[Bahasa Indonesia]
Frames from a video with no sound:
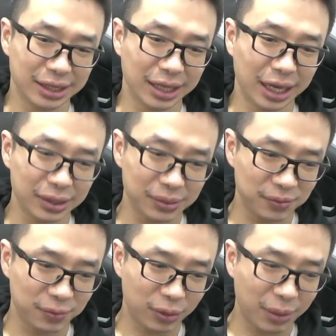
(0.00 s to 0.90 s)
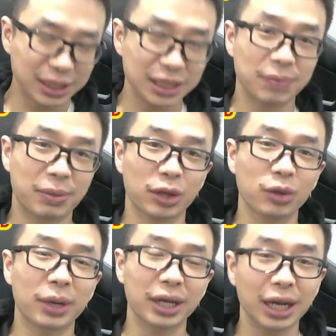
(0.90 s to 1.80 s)
dengan formasi seperti itu
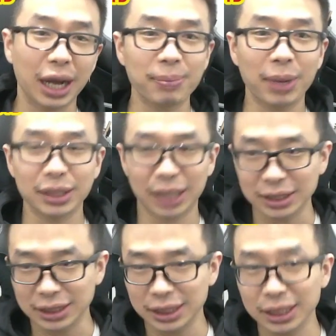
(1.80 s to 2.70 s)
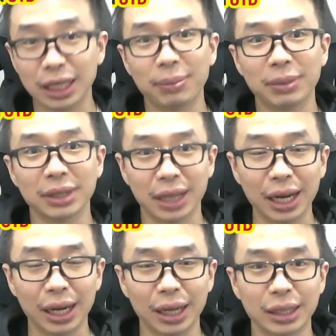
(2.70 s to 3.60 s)
mereka gampang transisi dalam
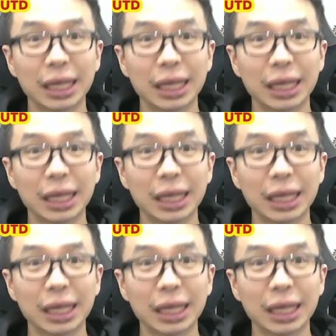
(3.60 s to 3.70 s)
menyerang uh,